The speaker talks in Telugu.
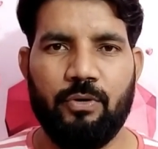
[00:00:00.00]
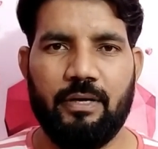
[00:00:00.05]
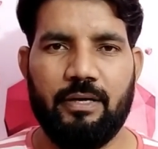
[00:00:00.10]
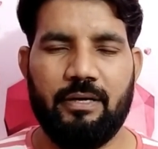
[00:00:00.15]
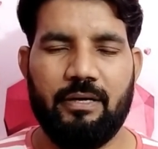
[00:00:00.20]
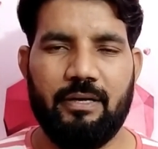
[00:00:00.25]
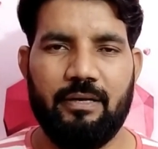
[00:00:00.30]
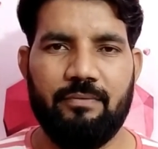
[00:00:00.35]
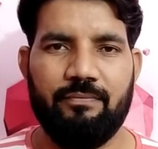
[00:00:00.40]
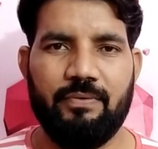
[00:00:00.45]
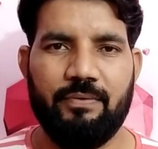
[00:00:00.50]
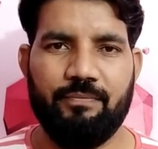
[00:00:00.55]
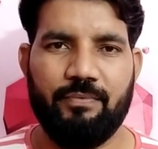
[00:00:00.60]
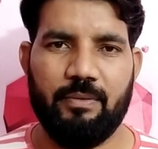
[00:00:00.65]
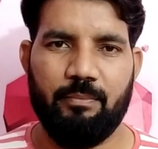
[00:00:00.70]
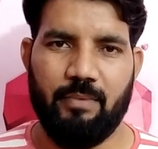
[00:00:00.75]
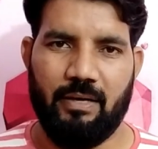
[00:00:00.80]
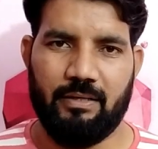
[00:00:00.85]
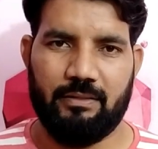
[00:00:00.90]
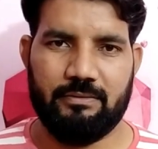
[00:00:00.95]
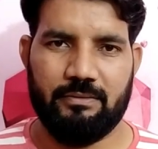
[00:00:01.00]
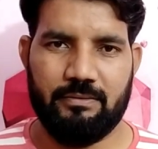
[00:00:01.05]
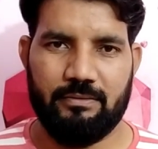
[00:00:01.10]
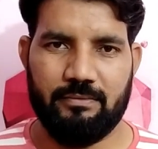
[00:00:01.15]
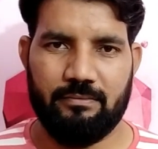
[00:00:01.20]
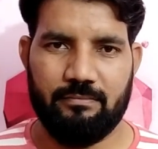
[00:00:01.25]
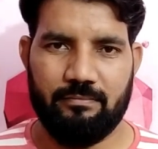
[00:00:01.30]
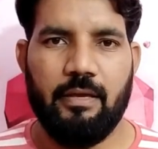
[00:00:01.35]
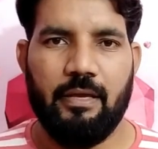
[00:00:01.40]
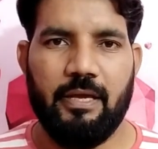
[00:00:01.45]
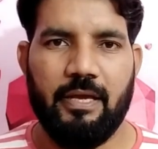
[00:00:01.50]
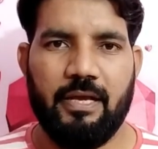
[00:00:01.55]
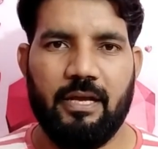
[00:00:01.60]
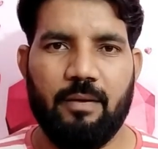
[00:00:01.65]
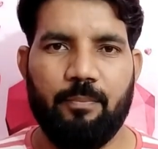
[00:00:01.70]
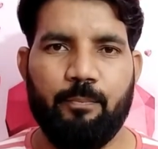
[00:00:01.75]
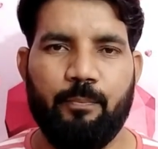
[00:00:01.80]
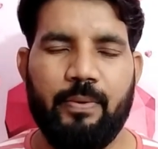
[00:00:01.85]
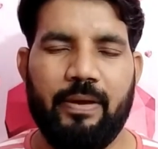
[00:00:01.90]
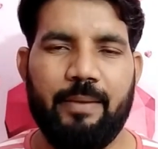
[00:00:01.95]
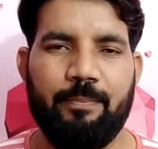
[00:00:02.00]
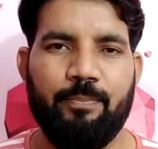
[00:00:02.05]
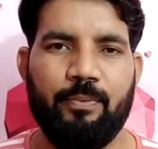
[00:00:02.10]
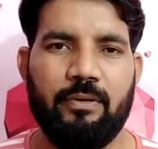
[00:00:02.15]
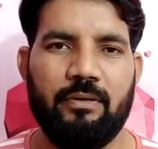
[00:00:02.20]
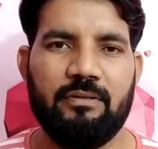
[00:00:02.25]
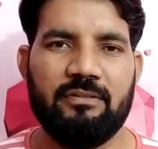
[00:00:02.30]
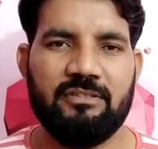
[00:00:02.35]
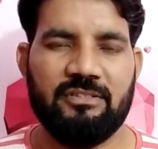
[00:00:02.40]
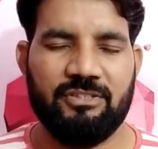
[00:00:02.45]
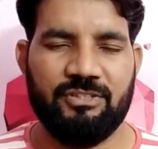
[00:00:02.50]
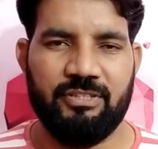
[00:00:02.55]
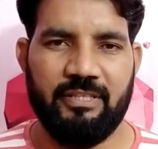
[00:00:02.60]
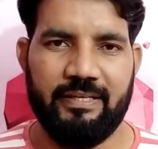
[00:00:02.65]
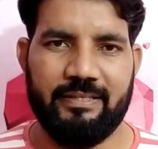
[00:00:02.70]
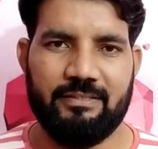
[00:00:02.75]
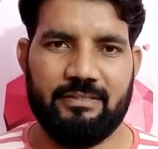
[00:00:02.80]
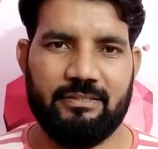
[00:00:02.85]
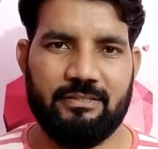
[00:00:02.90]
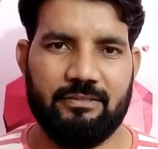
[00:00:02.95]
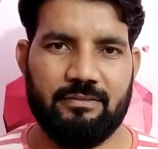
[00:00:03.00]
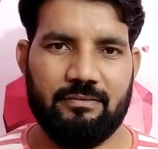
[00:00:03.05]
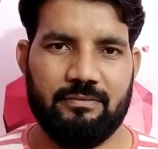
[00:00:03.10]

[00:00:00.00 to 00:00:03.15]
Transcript: హండ్రెడ్ అండ్ ఫిఫ్టీ మార్క్స్ ఇక పేపర్ సిక్స్